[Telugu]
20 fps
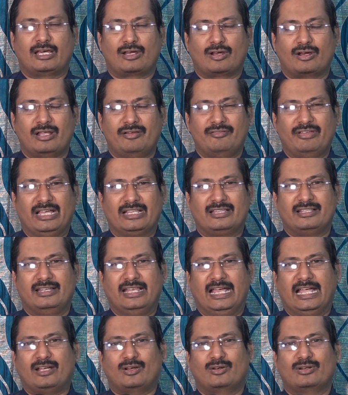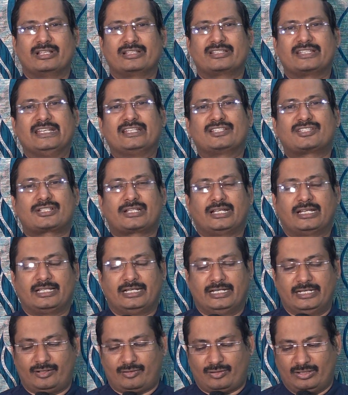కరోనా వ్యాధి లేకుండా చేయొచ్చు కదా
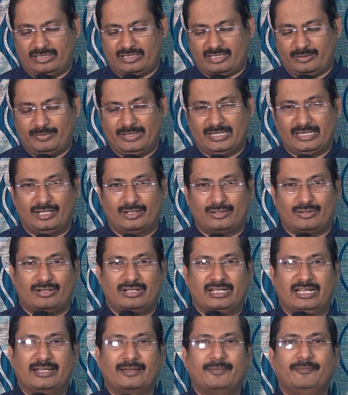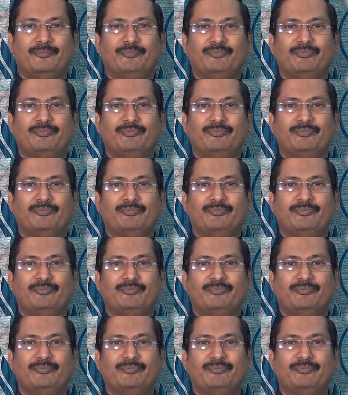అని కొంతమంది అంటున్నారు